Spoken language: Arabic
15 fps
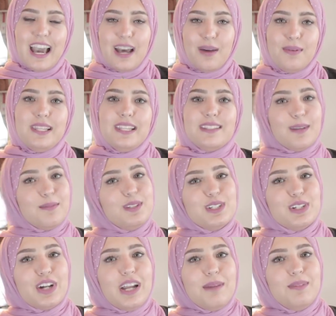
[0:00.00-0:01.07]
اعملي
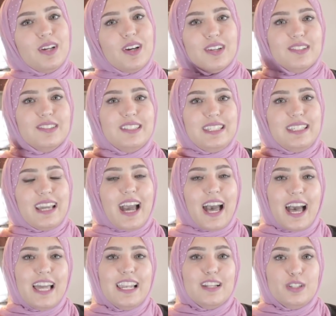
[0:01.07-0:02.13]
سبسكرايب لقناتي
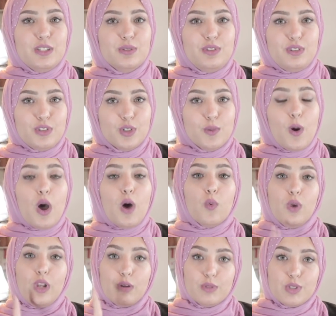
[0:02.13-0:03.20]
على اليوتيوب
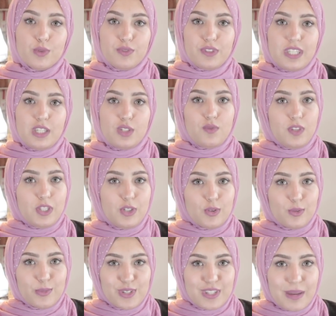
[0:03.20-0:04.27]
ولو ما شفتيش
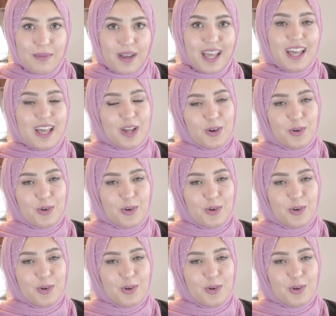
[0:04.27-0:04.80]
فيديو المسابقه